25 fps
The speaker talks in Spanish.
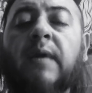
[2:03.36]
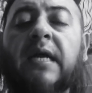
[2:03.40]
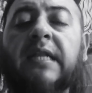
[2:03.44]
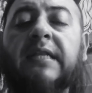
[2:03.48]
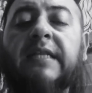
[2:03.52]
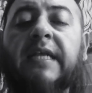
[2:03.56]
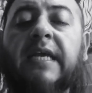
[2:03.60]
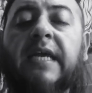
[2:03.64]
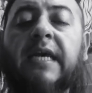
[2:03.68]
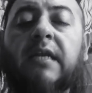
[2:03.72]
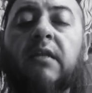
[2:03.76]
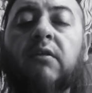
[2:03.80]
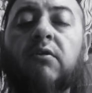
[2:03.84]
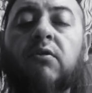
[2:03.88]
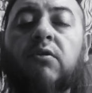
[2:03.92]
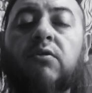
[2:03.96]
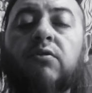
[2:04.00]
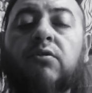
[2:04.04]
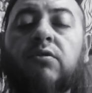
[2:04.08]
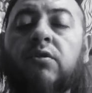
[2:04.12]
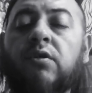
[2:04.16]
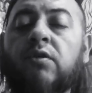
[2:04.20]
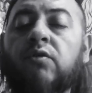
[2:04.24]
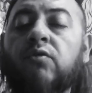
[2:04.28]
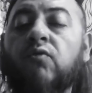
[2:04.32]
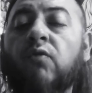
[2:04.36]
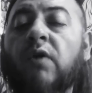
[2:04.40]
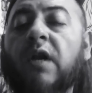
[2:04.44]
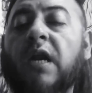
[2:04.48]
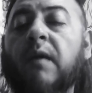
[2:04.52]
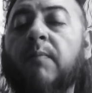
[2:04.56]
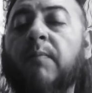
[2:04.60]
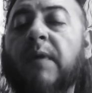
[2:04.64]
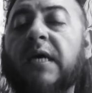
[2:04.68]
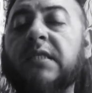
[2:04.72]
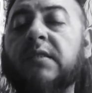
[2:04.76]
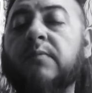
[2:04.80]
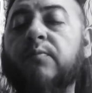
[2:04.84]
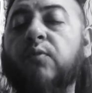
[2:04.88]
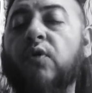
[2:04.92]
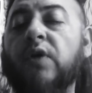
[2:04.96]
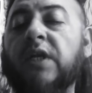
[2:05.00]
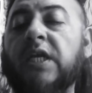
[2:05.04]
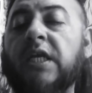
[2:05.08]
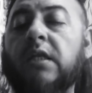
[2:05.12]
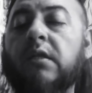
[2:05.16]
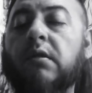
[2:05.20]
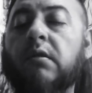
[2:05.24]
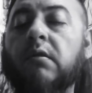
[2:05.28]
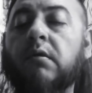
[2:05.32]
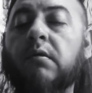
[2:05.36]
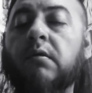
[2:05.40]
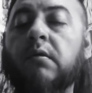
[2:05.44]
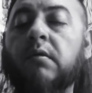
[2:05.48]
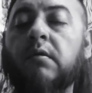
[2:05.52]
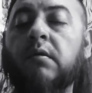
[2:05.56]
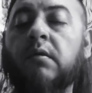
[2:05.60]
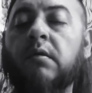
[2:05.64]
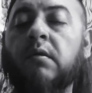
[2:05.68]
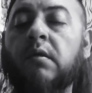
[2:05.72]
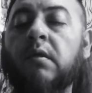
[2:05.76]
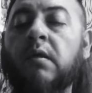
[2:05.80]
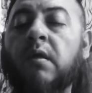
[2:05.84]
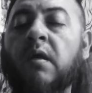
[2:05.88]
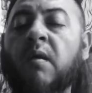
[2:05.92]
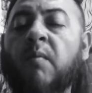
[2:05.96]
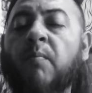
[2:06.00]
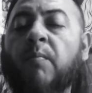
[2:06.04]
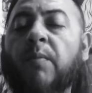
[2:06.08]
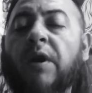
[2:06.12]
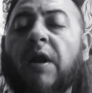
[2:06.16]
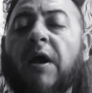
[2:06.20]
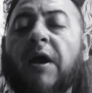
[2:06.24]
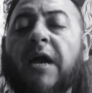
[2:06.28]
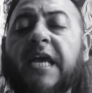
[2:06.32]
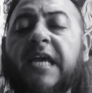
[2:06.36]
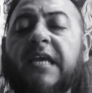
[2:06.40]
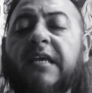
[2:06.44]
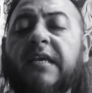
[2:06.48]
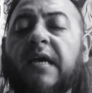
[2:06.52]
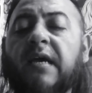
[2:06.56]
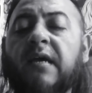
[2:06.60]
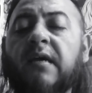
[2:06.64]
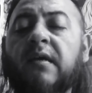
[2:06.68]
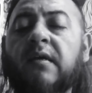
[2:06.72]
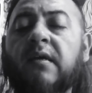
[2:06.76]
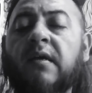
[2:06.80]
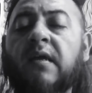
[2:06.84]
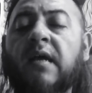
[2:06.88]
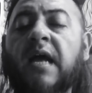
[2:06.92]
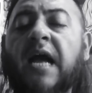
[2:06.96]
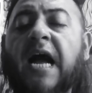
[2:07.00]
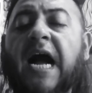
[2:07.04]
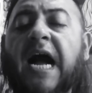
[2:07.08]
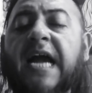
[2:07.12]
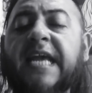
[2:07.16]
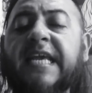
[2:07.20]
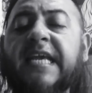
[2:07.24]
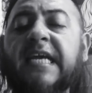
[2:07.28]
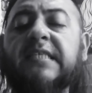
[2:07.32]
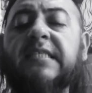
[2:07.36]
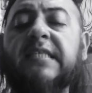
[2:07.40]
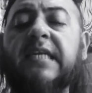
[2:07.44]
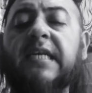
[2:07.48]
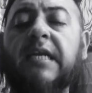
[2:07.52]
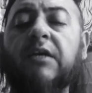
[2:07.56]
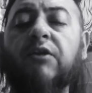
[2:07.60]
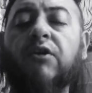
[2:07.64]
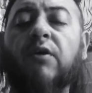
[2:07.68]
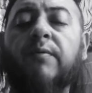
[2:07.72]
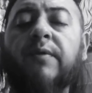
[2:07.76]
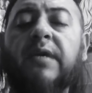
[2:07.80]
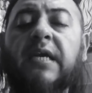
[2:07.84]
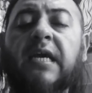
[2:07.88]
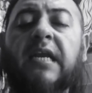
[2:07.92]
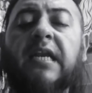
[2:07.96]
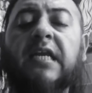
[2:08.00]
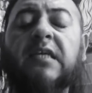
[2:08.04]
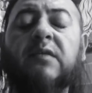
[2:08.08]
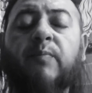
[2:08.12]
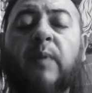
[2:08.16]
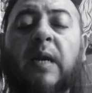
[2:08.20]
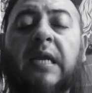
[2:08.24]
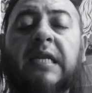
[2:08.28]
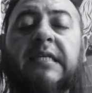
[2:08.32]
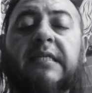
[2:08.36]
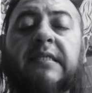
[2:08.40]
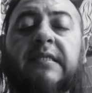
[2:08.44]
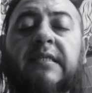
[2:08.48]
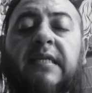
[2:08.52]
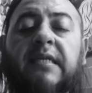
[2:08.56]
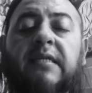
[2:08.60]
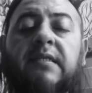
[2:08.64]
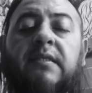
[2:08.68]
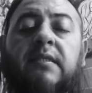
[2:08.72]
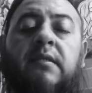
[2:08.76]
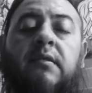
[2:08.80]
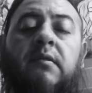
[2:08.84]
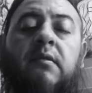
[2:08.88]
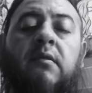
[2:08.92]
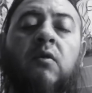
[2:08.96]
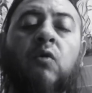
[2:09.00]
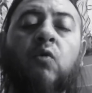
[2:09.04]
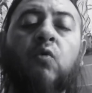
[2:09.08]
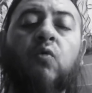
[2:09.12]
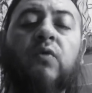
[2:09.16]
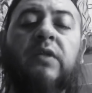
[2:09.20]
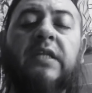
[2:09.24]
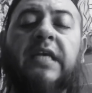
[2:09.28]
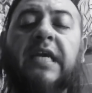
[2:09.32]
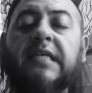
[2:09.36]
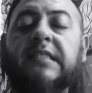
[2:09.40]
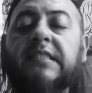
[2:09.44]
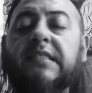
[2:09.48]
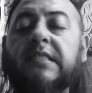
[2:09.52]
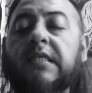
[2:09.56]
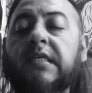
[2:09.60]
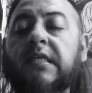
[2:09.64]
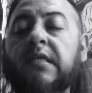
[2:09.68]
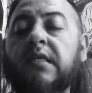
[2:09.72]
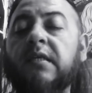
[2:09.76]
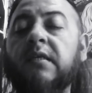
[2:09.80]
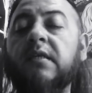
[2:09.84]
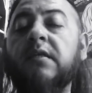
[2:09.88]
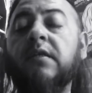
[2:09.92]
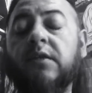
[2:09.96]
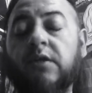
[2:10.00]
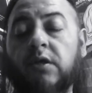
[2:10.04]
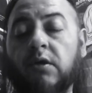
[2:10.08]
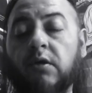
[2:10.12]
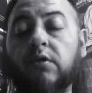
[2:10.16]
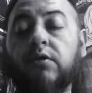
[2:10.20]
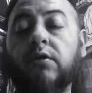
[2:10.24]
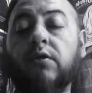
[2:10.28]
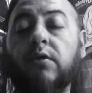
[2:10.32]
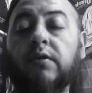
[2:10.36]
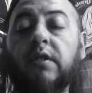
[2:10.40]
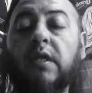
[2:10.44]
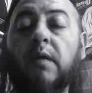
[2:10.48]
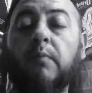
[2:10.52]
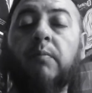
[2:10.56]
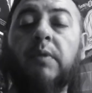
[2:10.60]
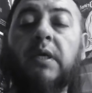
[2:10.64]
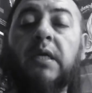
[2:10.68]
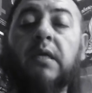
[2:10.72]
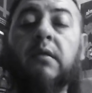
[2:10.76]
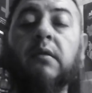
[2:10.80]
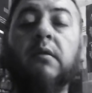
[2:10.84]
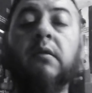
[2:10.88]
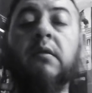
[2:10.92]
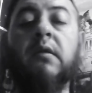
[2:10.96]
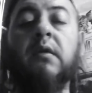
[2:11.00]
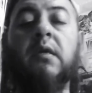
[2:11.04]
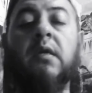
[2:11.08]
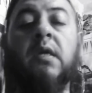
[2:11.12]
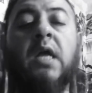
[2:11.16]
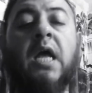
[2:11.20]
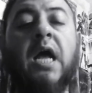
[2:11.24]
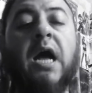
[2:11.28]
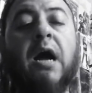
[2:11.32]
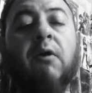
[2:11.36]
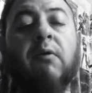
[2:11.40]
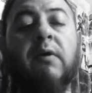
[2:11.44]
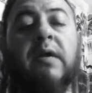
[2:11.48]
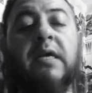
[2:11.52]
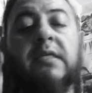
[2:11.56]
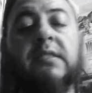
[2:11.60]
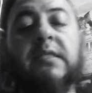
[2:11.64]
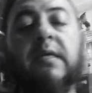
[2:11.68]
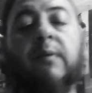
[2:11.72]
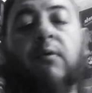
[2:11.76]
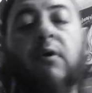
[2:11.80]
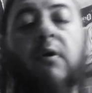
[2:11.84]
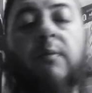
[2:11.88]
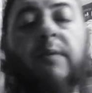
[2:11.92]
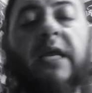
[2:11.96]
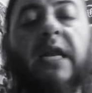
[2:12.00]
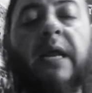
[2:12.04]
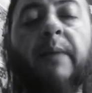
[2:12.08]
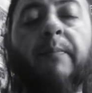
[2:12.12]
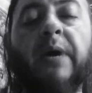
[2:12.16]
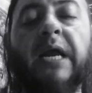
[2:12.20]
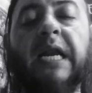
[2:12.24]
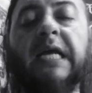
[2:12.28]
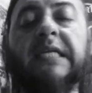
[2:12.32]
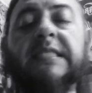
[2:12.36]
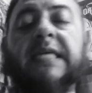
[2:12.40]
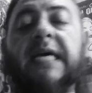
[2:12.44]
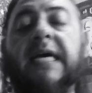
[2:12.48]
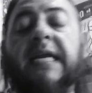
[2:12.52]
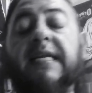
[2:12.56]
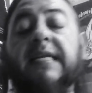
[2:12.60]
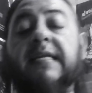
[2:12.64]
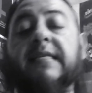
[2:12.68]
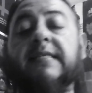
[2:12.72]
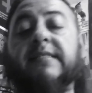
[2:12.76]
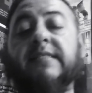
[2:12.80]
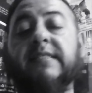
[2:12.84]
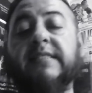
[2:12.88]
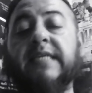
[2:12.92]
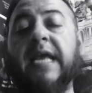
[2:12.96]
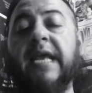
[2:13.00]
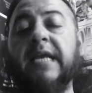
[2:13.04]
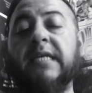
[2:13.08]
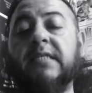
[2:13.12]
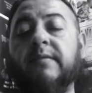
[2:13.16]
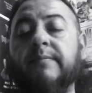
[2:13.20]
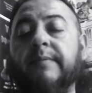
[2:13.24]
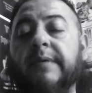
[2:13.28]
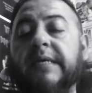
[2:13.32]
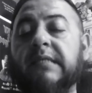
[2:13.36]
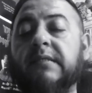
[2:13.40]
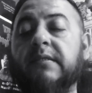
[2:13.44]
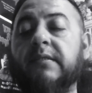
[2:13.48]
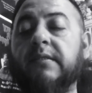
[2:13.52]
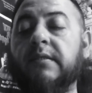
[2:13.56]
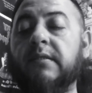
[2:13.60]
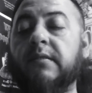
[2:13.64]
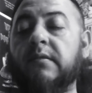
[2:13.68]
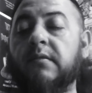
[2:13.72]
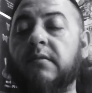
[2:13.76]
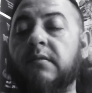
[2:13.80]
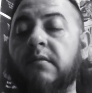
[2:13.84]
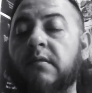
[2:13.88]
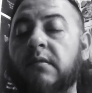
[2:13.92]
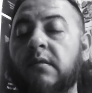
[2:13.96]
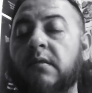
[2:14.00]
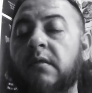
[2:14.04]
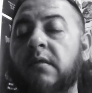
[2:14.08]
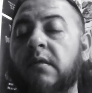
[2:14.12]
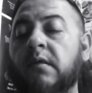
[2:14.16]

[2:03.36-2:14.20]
maternos yo era el más bonito, pero a ella, a ella sí le llovían las palizas, un día sí y otro también, aunque se volviera a embarazar seis veces.